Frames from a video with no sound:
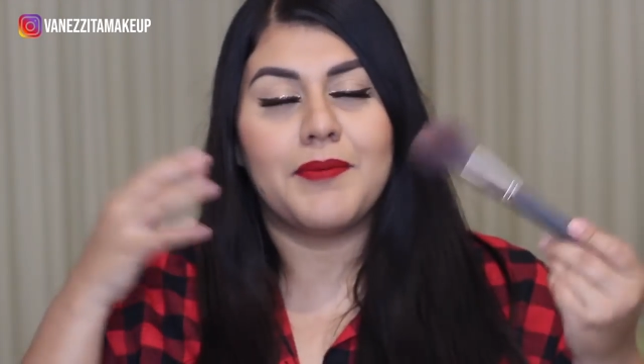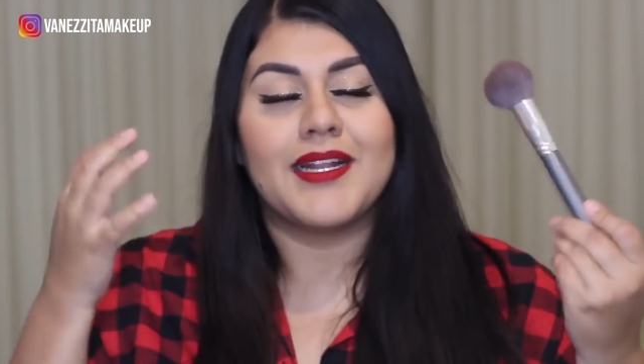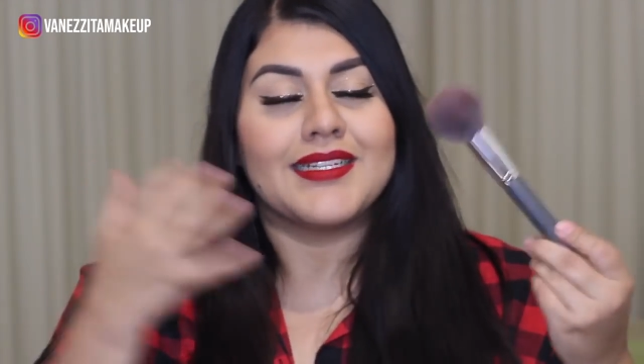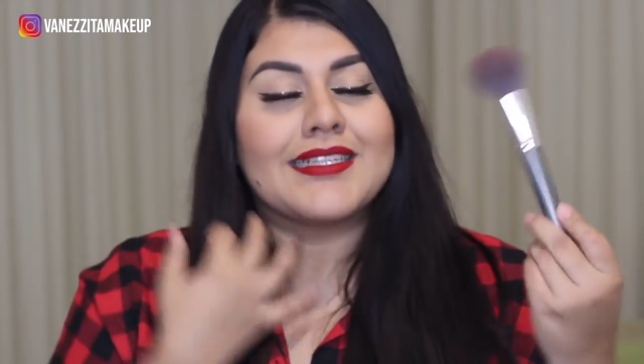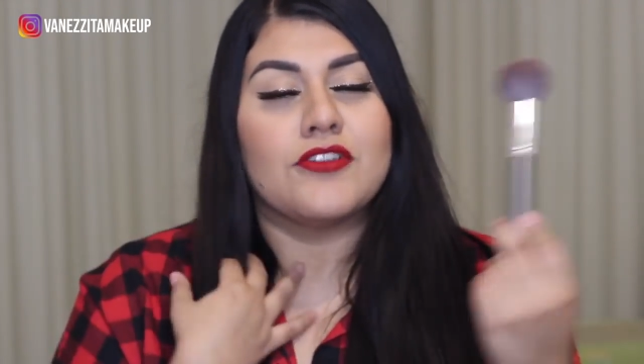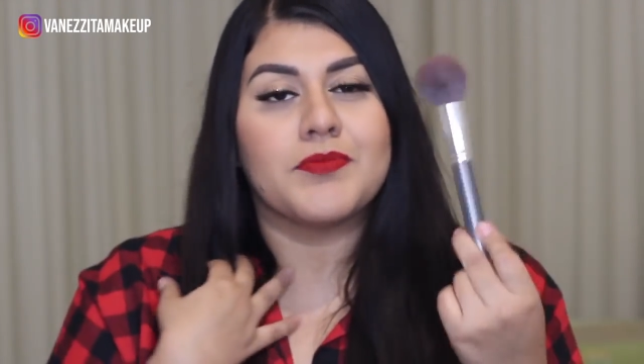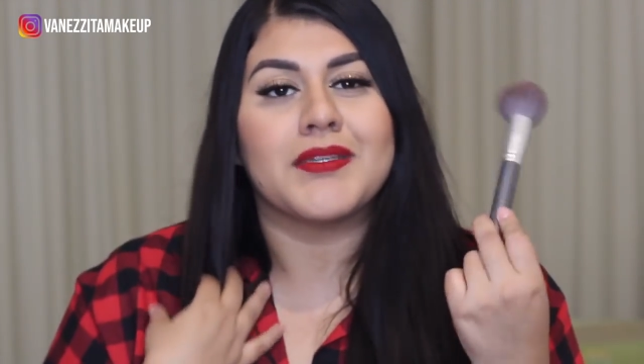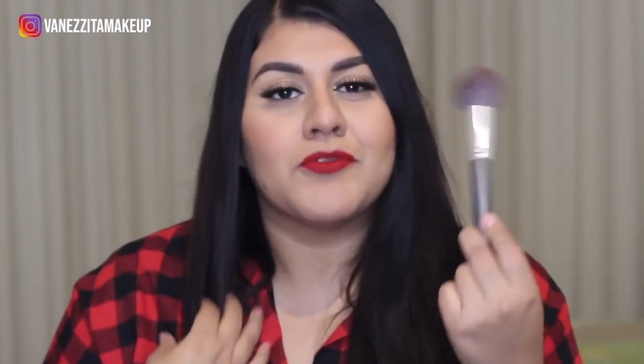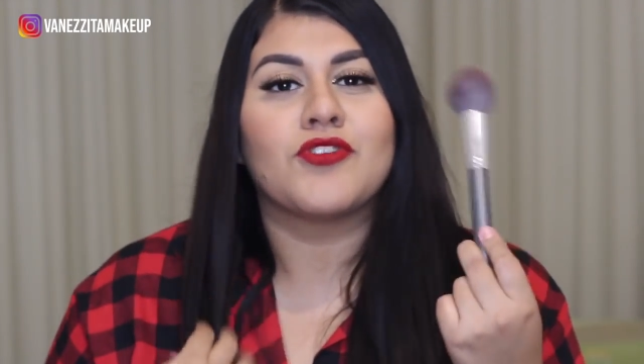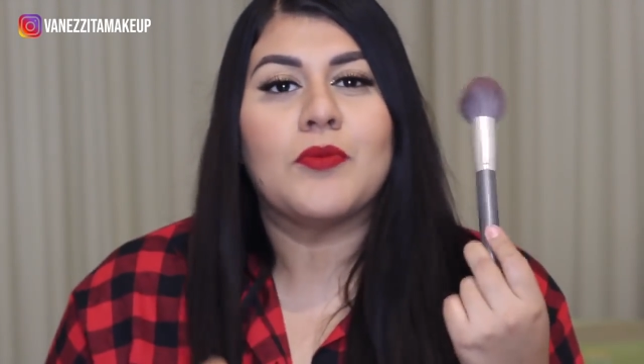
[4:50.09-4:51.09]
para que nos
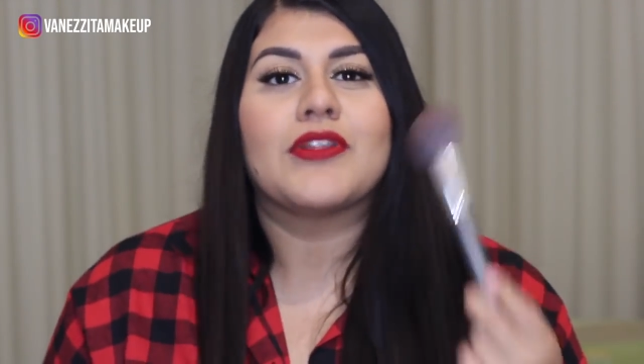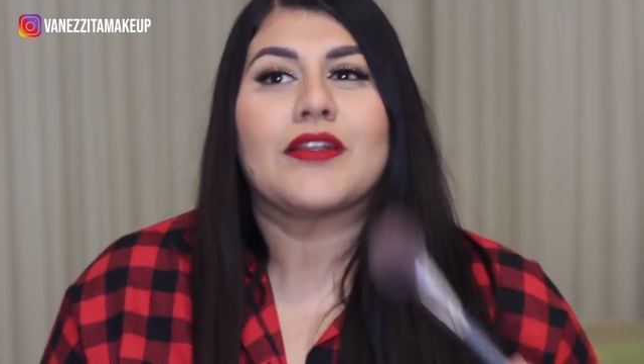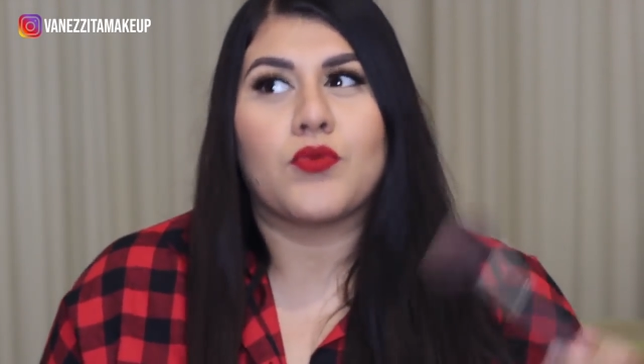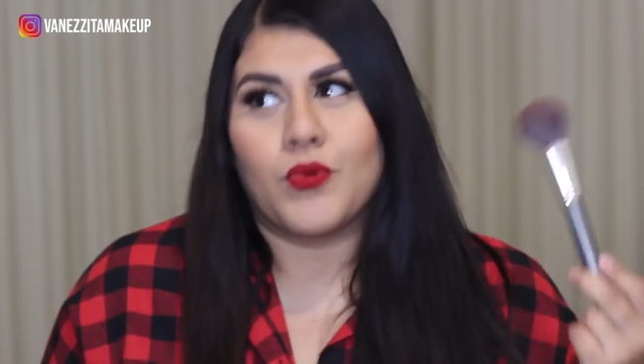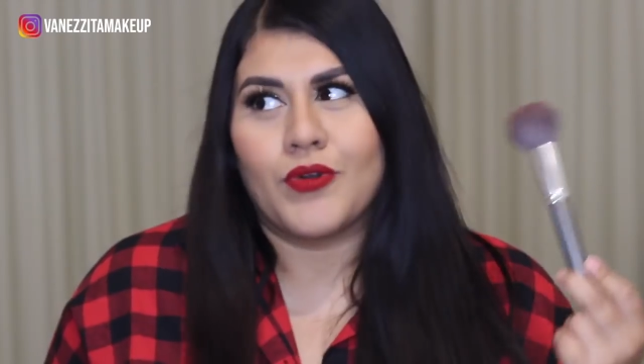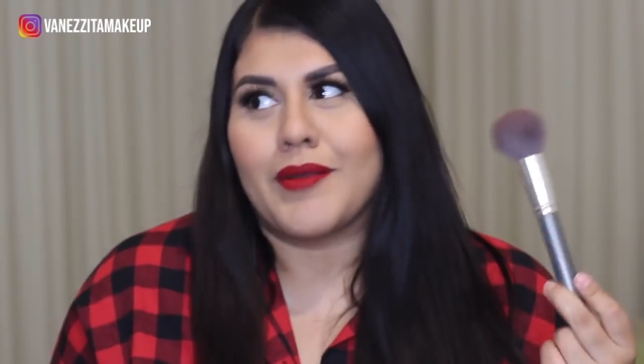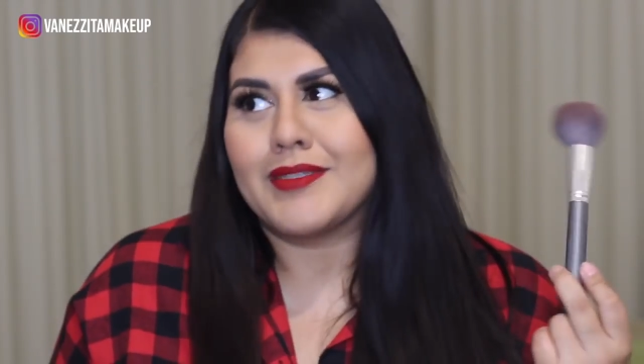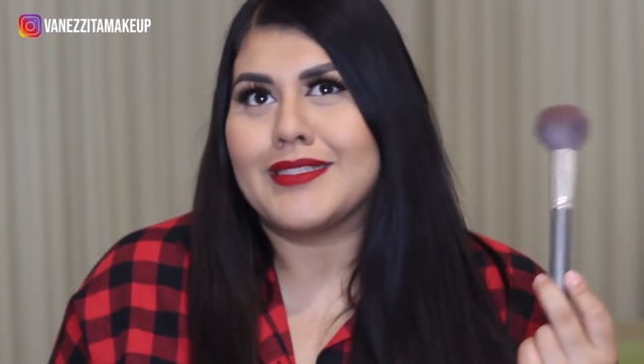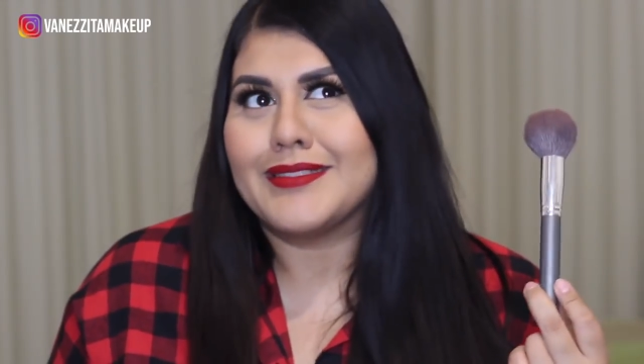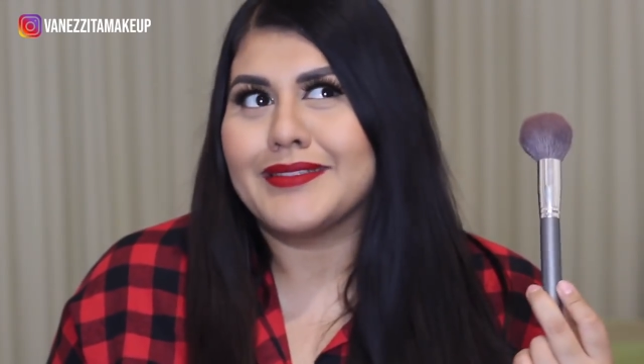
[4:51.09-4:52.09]
pasamos como de rubor a
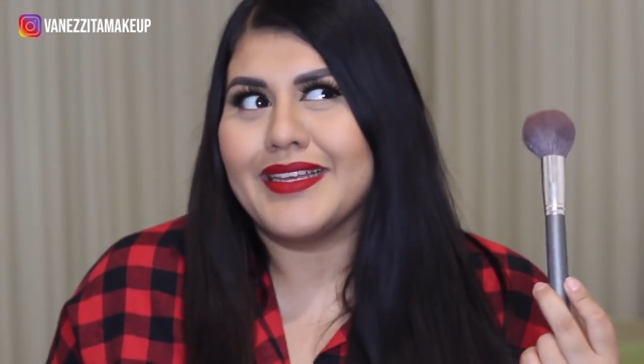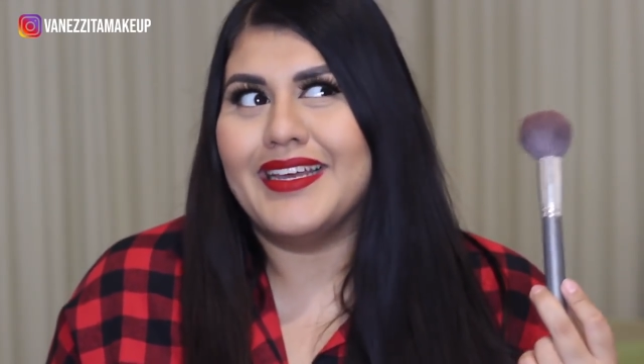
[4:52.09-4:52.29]
veces.